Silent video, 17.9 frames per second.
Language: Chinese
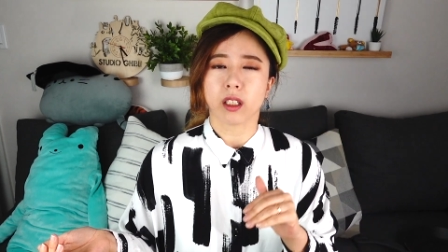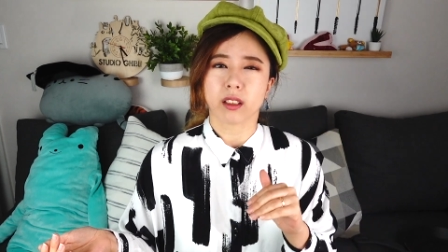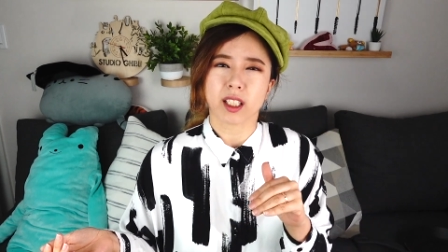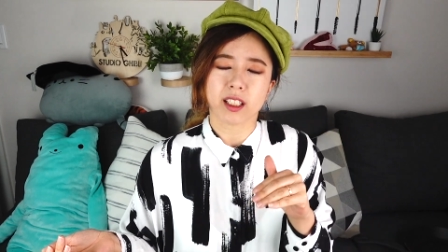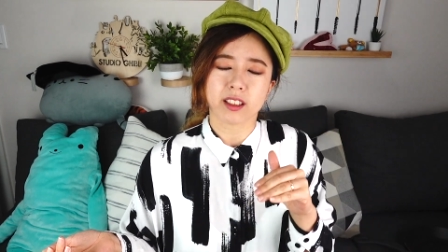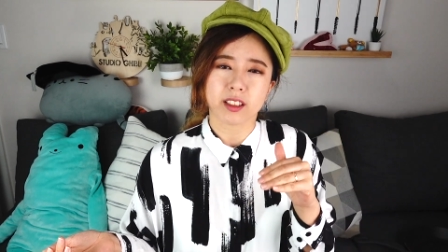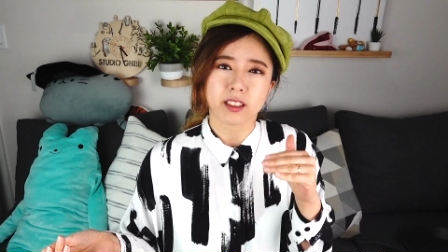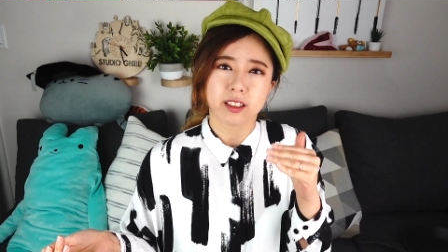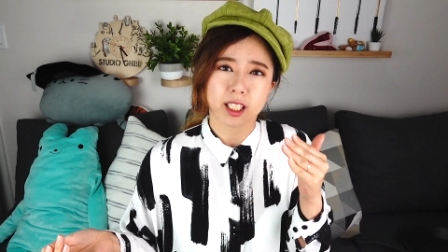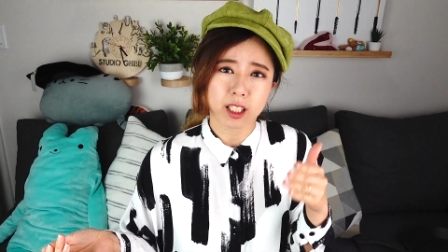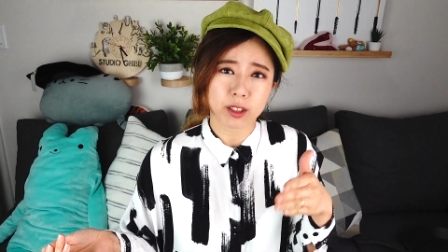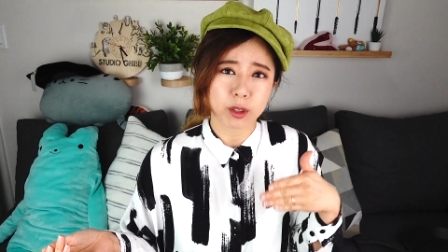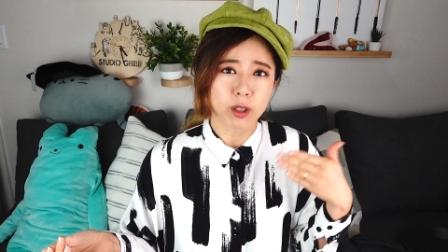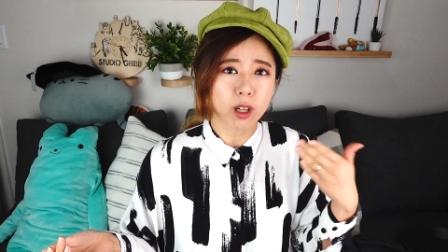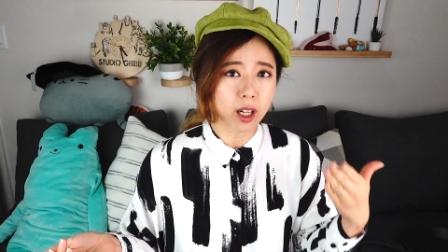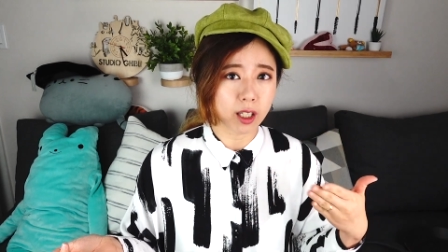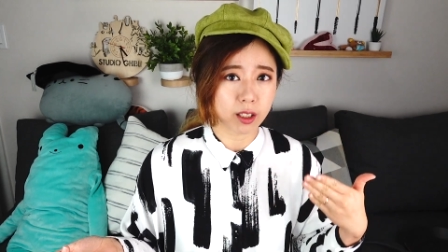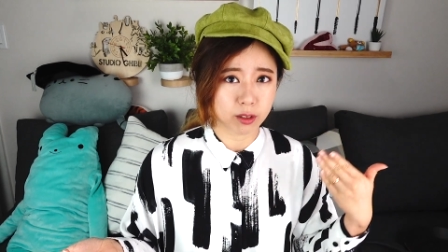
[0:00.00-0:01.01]
但是这样
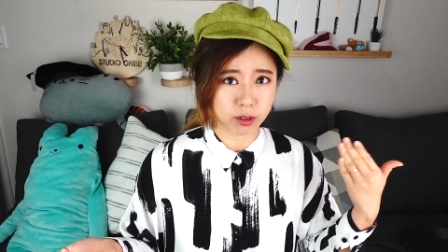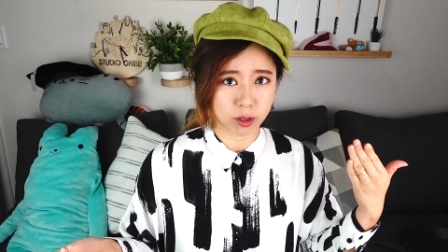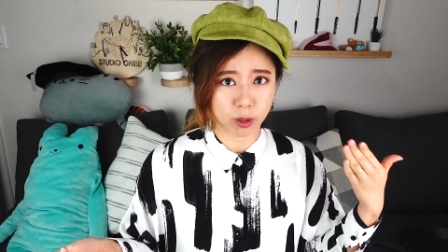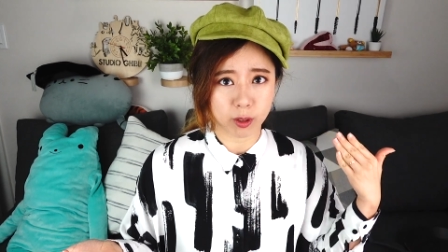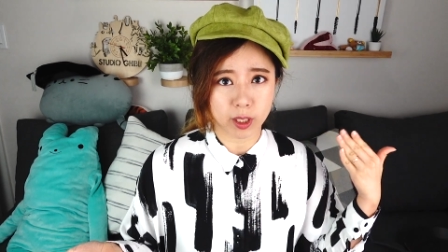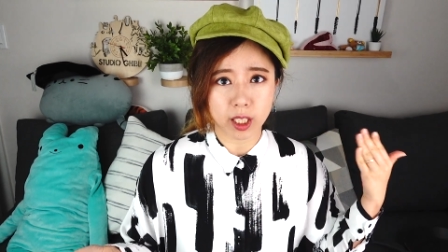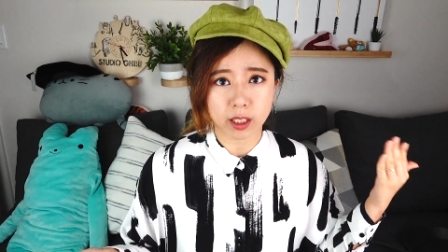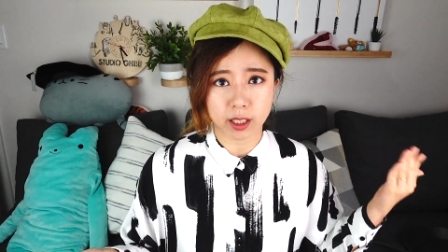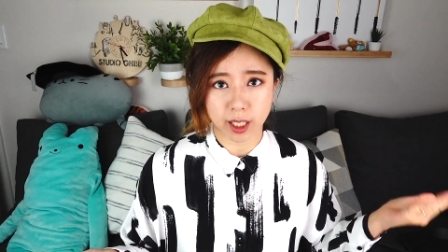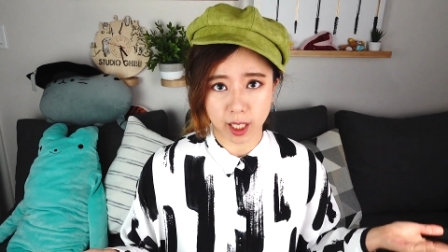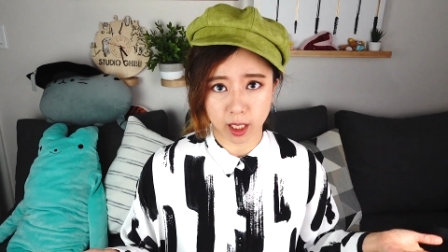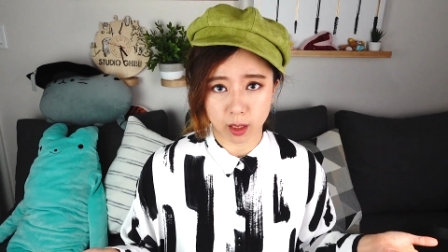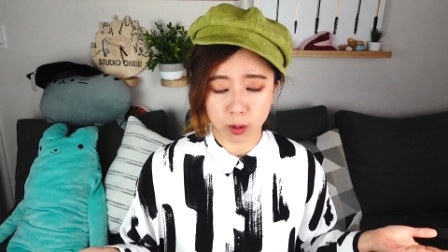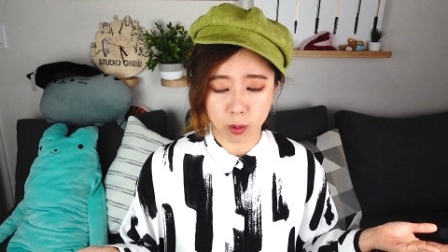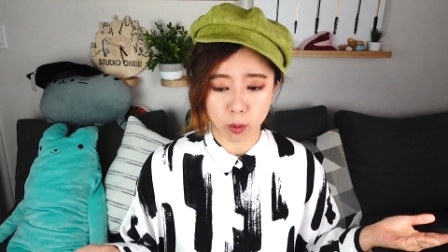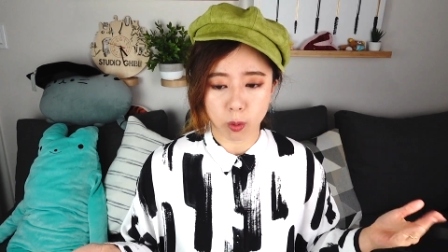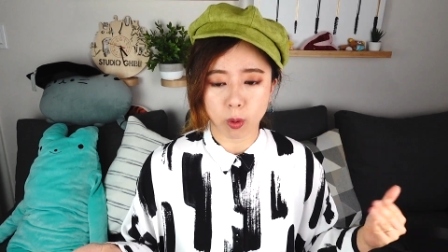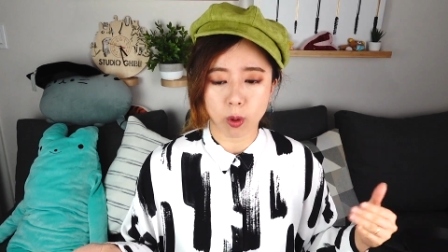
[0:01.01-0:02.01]
又很容易
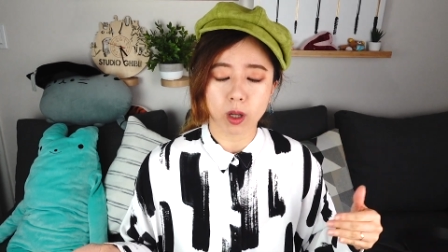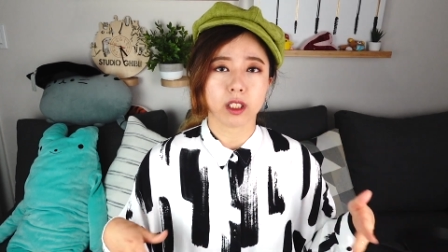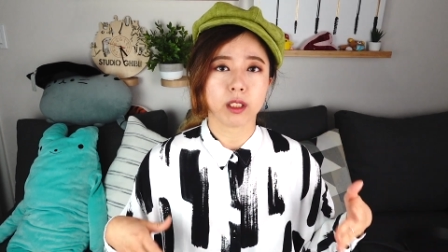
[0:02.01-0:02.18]
粘锅。